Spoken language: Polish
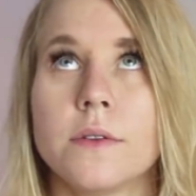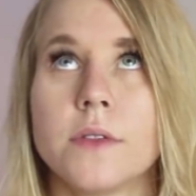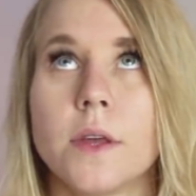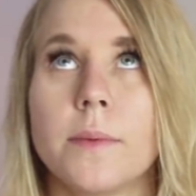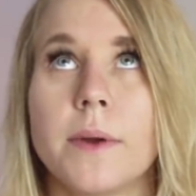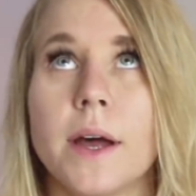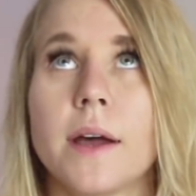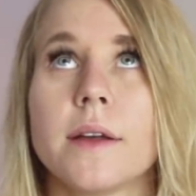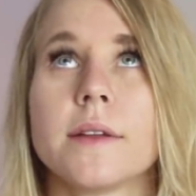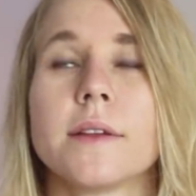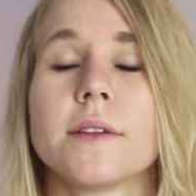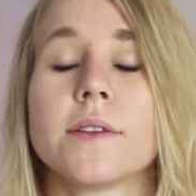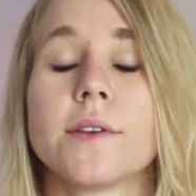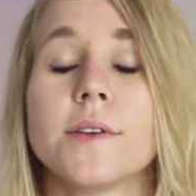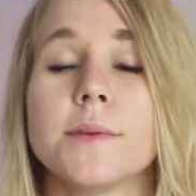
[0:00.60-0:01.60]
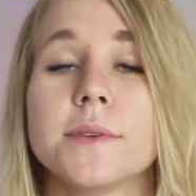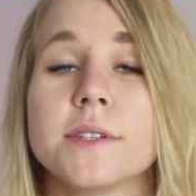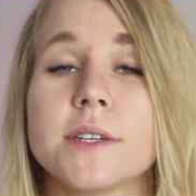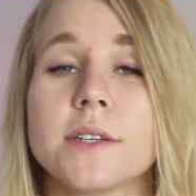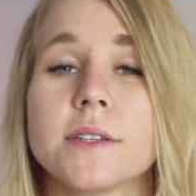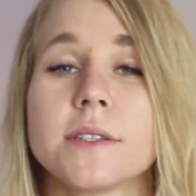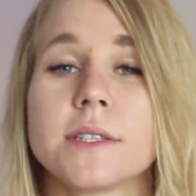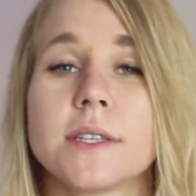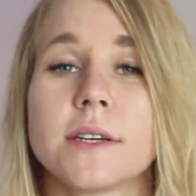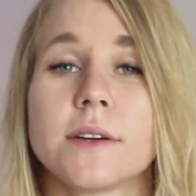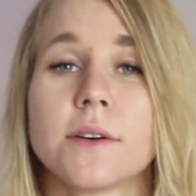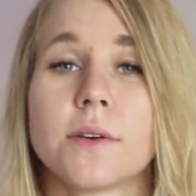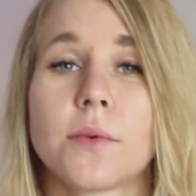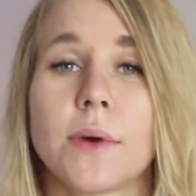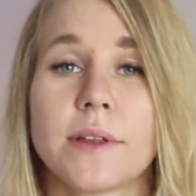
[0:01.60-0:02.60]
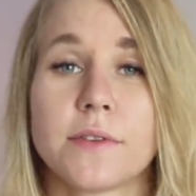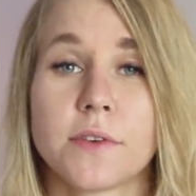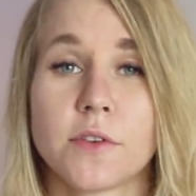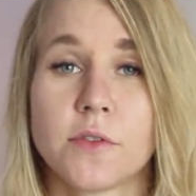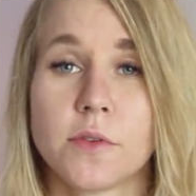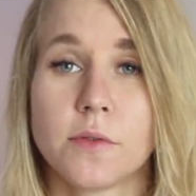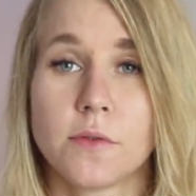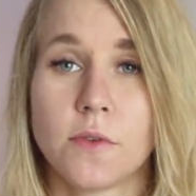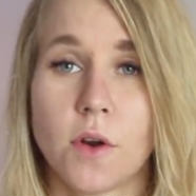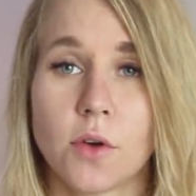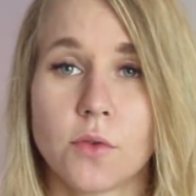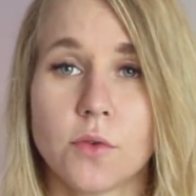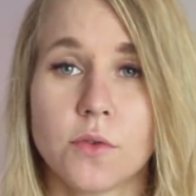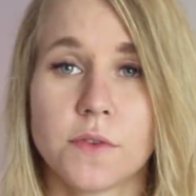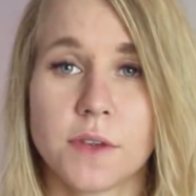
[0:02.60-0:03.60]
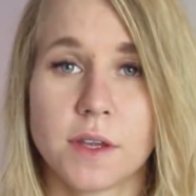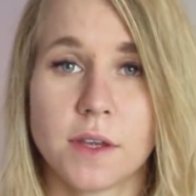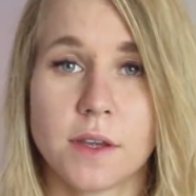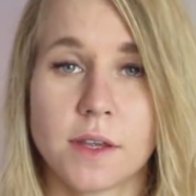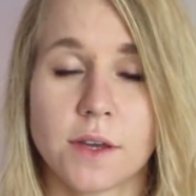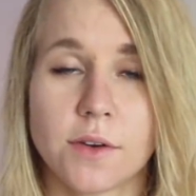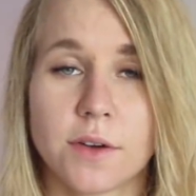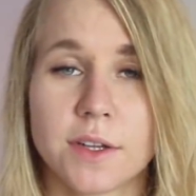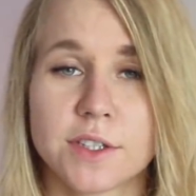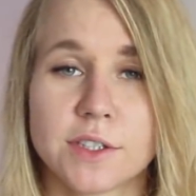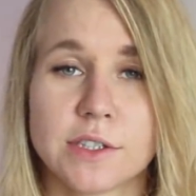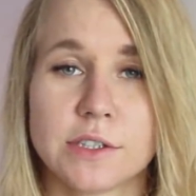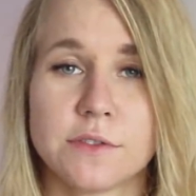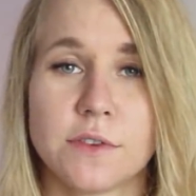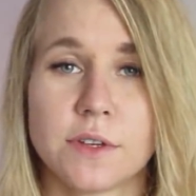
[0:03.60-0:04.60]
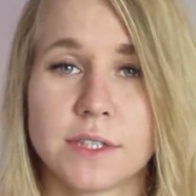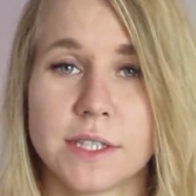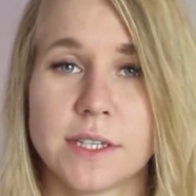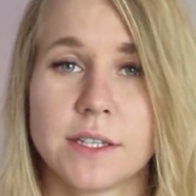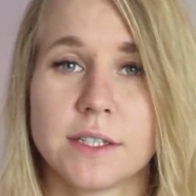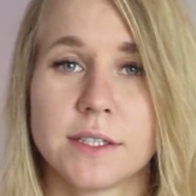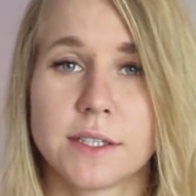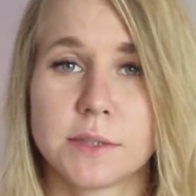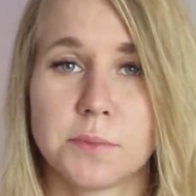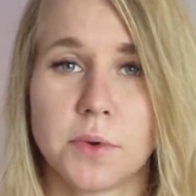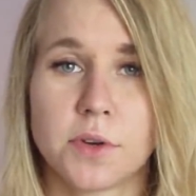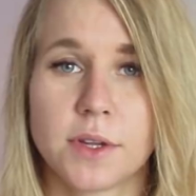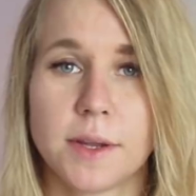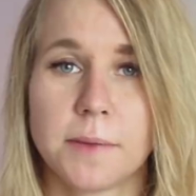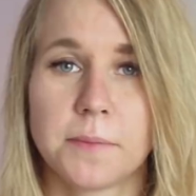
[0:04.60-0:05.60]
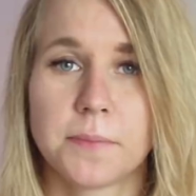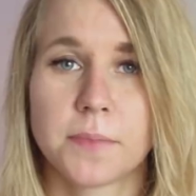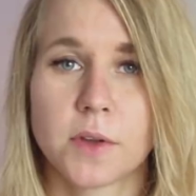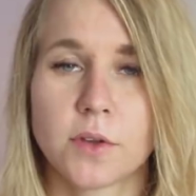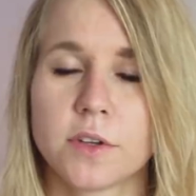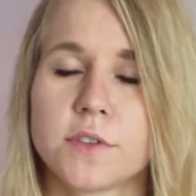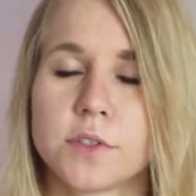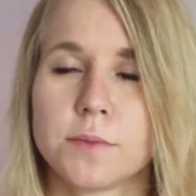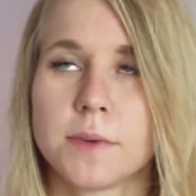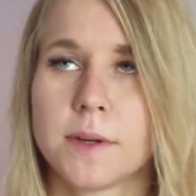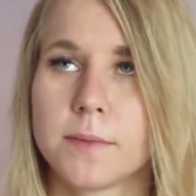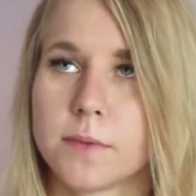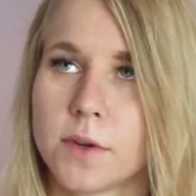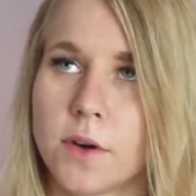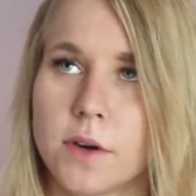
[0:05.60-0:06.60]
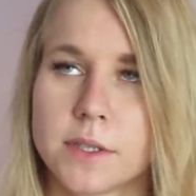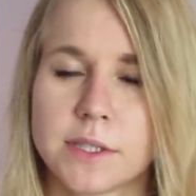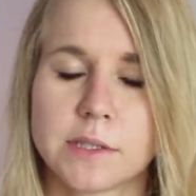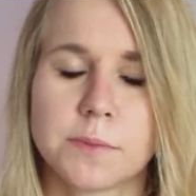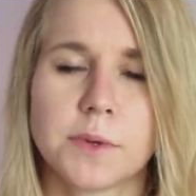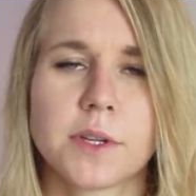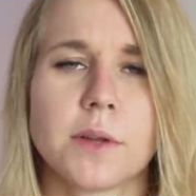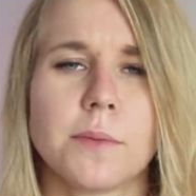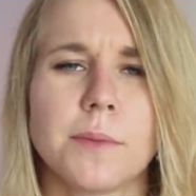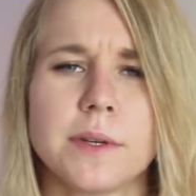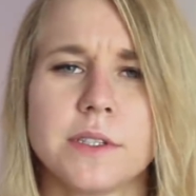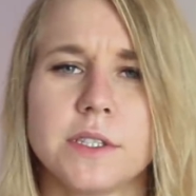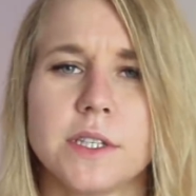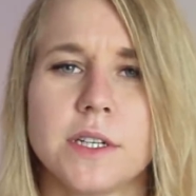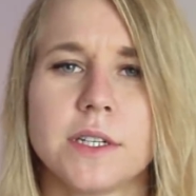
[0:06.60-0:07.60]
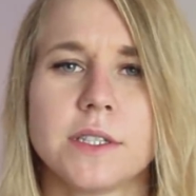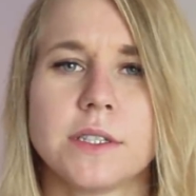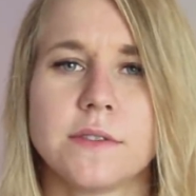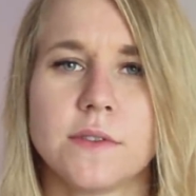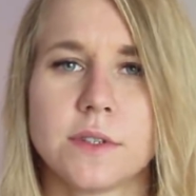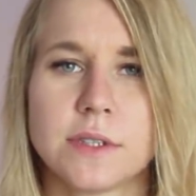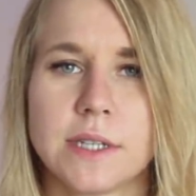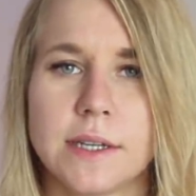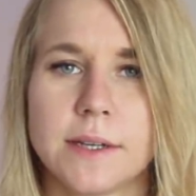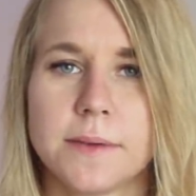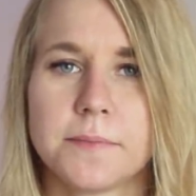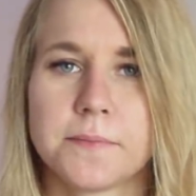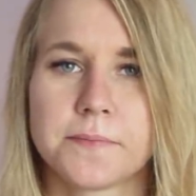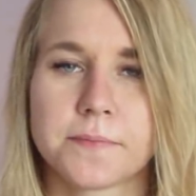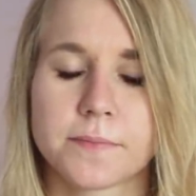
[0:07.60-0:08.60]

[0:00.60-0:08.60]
dobra, to nie będzie jeden z tych łatwych vlogów i niekoniecznie związany ze sportem, chociaż w sumie trochę ze sportem będzie związany.